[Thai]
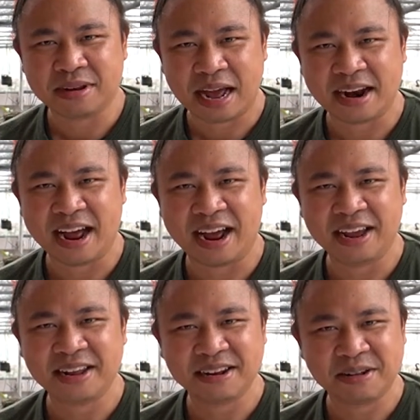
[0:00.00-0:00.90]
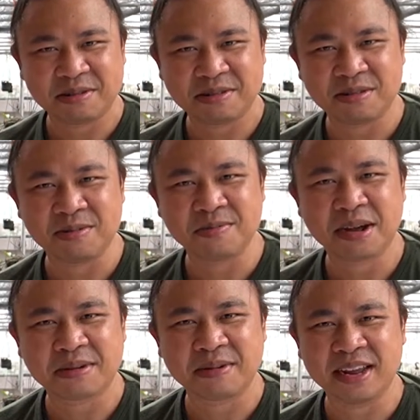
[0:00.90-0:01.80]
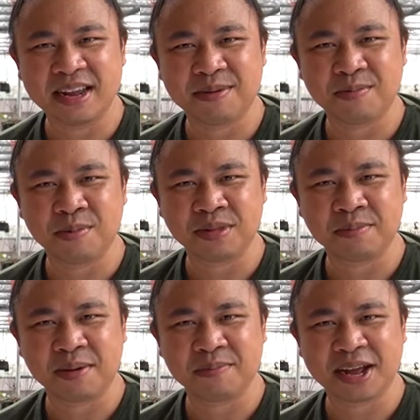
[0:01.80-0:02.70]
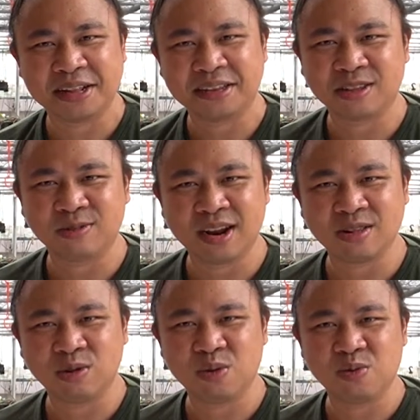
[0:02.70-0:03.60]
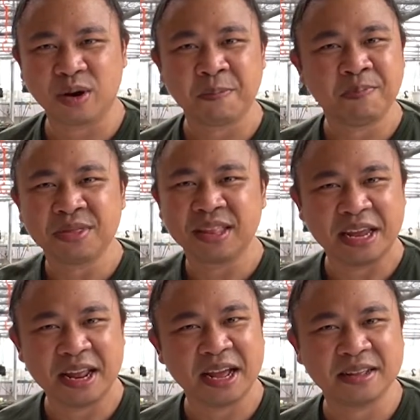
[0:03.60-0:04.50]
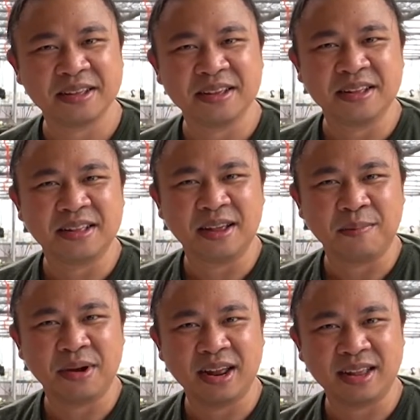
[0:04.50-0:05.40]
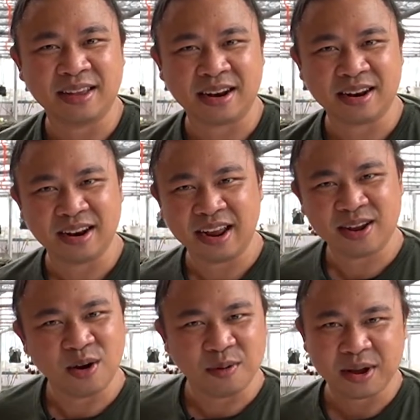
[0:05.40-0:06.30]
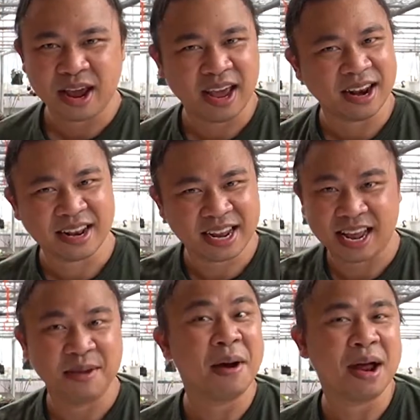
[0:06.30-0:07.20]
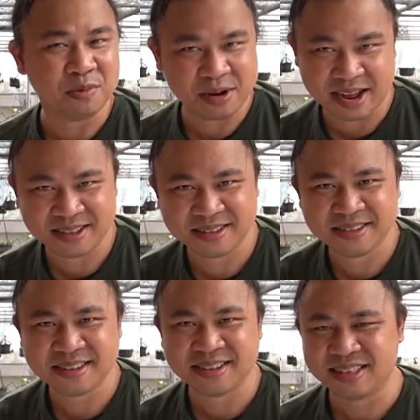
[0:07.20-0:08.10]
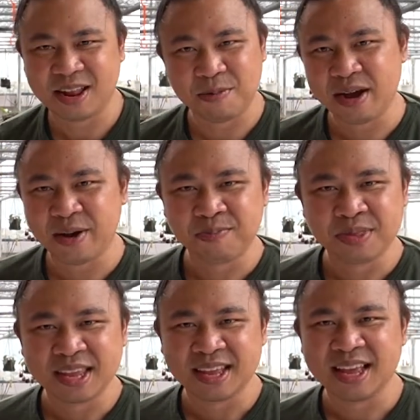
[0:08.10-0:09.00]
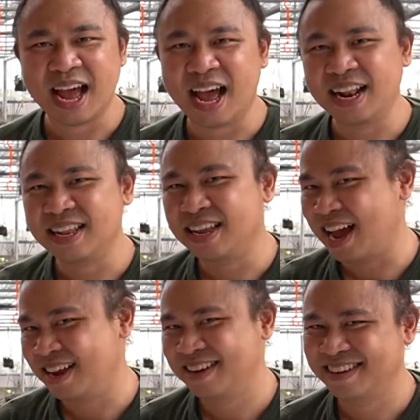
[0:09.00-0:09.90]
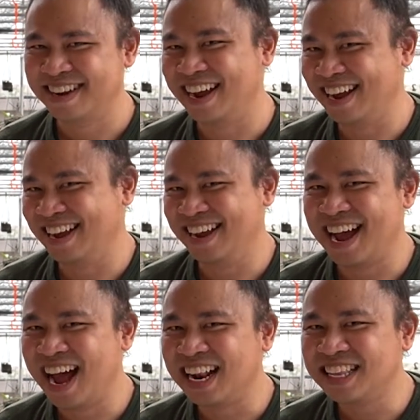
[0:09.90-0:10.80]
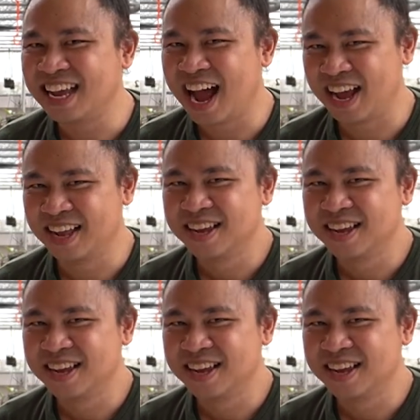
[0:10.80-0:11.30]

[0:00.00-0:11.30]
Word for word: หลากหลายแล้วก็สนุกมากกว่านี้ครับผมสำหรับการจัดสนทาสนขวดทีเนี้ยจะไม่ได้จัดในกรอบแค่แค่ที่บ้านผมแหละแต่ว่าอาจจะ อาอาจจะ